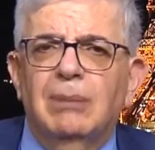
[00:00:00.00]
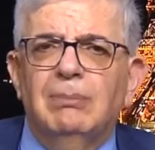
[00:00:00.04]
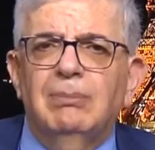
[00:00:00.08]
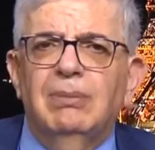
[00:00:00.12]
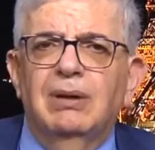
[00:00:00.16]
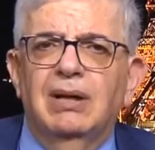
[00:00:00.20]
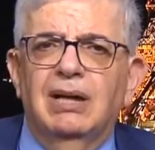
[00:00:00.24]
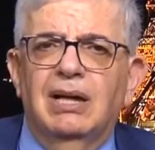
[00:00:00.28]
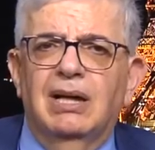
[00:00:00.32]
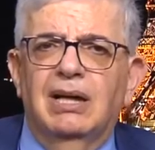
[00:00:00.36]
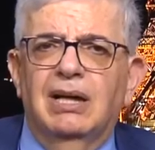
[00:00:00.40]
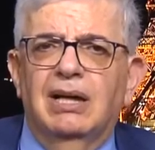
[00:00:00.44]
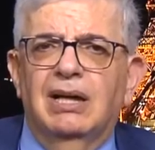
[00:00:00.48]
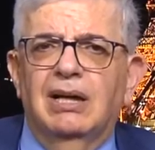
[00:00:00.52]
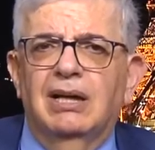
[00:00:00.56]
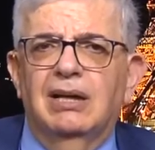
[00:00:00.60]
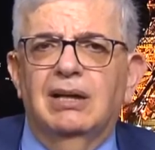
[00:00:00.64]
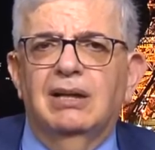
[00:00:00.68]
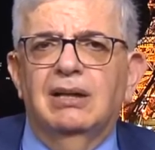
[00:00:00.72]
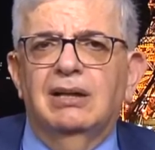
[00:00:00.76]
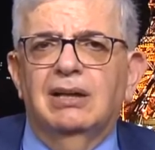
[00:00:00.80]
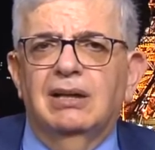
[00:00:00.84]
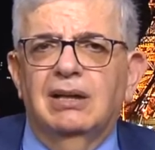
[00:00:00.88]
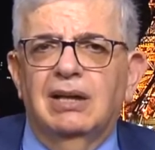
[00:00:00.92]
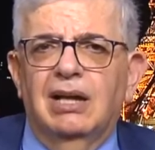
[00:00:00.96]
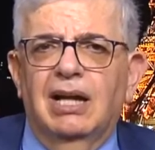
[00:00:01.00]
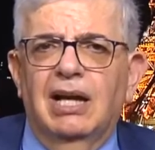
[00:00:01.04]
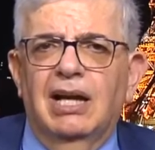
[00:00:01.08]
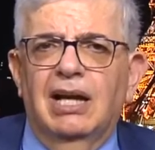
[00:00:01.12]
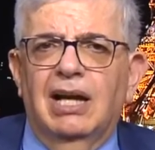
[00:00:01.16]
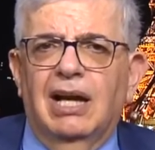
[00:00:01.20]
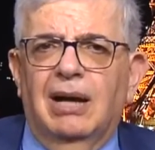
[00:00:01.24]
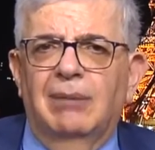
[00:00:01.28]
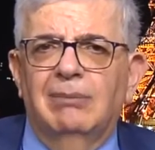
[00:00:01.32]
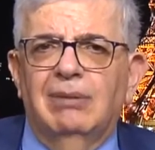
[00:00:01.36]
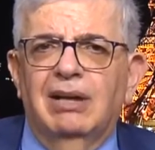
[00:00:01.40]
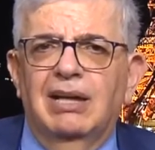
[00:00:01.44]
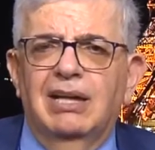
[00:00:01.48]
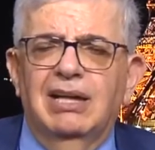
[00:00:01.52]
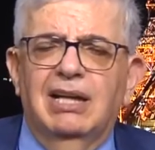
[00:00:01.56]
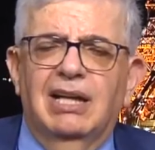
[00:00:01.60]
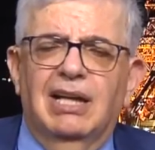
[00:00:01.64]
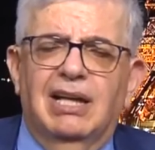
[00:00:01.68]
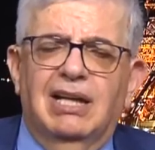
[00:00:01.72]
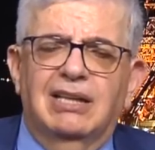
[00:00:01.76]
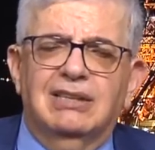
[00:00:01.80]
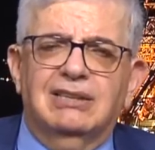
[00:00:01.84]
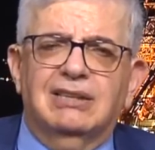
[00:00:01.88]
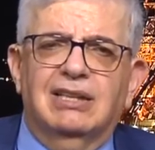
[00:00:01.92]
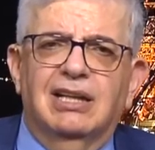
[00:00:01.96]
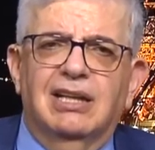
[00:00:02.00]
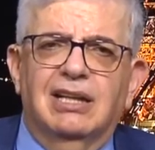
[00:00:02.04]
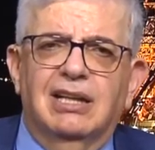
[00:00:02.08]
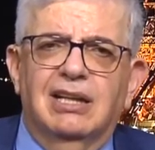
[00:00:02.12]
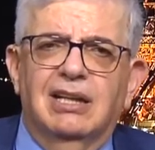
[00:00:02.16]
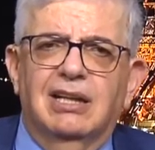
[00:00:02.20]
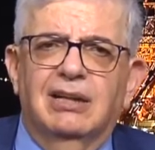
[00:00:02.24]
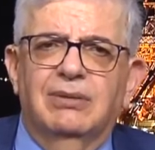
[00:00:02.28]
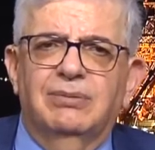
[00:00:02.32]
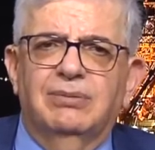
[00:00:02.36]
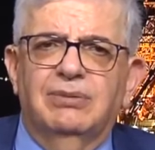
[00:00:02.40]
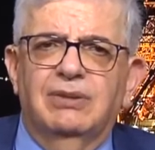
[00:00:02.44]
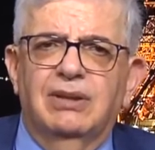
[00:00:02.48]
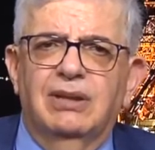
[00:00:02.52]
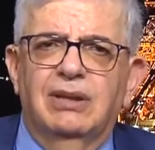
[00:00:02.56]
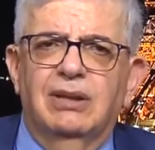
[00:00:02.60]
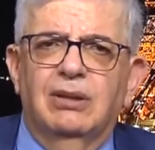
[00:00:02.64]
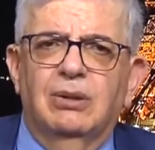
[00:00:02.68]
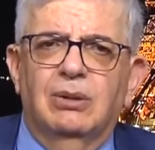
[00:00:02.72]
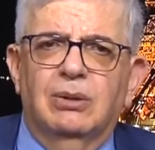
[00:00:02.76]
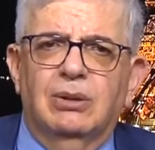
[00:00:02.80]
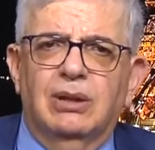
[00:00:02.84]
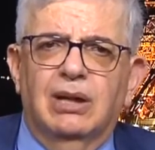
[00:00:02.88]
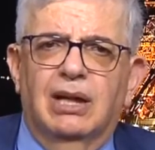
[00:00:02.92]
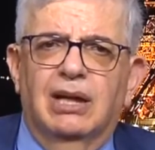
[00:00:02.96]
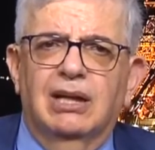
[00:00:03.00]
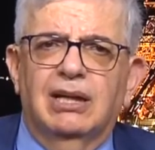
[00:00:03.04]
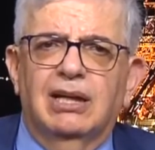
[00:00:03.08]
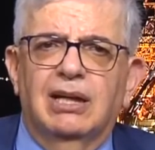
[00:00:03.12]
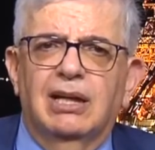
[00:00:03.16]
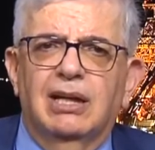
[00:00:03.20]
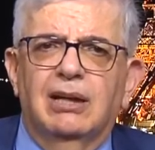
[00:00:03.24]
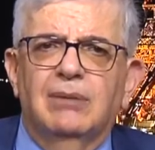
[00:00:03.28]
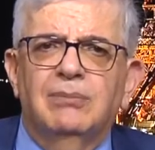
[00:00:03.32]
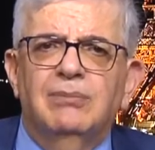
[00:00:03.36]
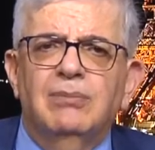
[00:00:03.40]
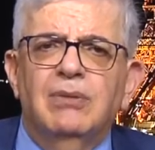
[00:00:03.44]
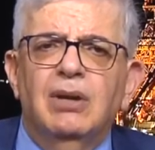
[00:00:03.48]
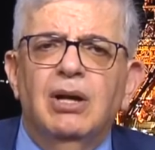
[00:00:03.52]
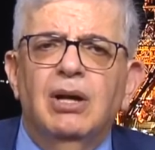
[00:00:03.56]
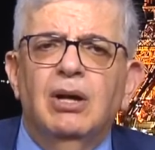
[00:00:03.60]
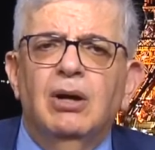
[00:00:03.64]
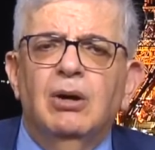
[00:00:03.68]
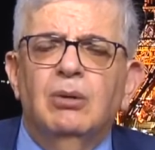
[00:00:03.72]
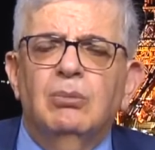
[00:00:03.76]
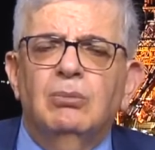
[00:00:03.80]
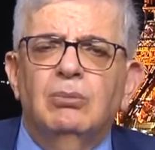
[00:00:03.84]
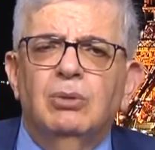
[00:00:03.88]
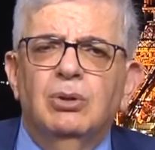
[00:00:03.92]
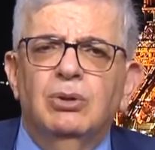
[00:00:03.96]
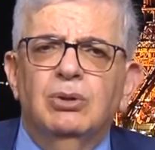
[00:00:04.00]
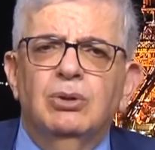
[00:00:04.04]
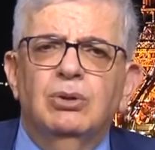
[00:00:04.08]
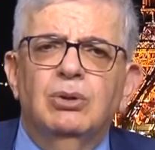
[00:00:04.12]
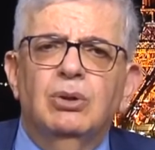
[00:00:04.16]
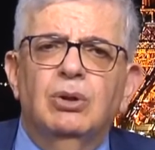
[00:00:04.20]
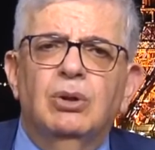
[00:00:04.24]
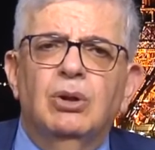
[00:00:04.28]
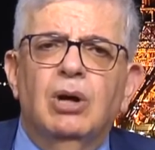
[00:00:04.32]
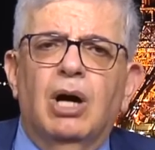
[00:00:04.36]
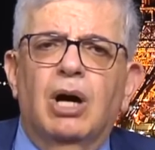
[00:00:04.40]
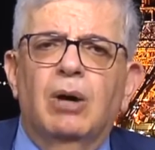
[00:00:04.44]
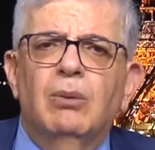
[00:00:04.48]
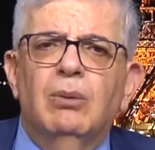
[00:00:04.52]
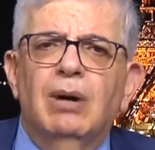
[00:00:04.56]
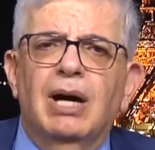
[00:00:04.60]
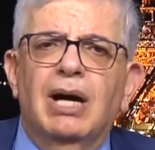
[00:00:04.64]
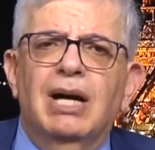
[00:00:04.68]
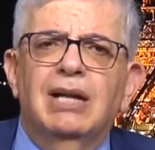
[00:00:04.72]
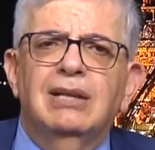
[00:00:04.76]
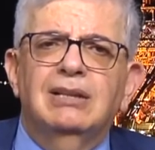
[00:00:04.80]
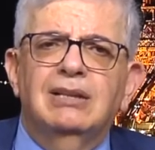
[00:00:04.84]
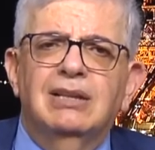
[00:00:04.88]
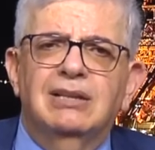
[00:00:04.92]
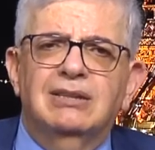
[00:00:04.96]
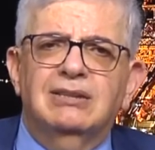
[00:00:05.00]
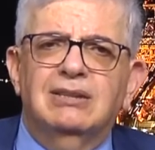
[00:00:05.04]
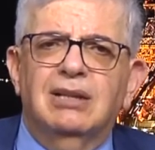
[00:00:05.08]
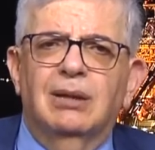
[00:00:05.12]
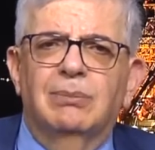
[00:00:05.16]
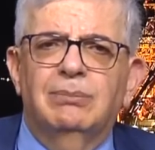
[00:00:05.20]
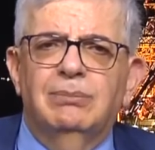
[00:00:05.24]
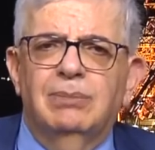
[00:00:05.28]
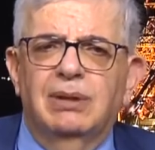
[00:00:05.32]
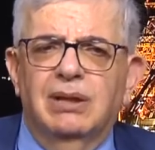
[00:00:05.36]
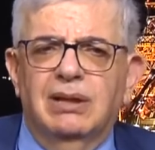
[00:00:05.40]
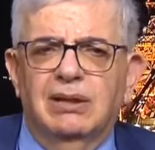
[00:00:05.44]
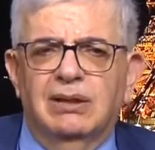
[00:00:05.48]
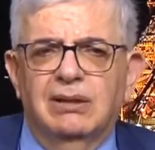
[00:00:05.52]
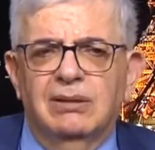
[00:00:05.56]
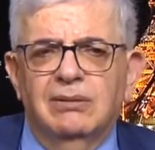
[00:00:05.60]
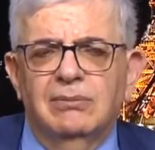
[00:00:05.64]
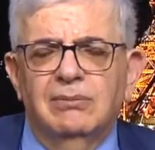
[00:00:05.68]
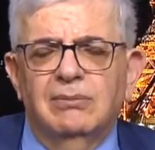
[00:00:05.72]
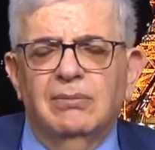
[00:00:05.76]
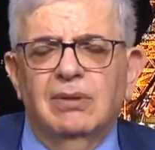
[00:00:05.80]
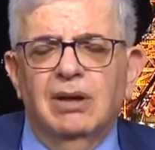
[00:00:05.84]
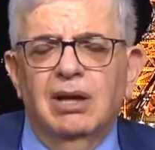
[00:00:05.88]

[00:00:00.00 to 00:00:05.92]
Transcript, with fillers: قبل آه، العملية العسكرية في أوكرانيا منذ أوائل ديسمبر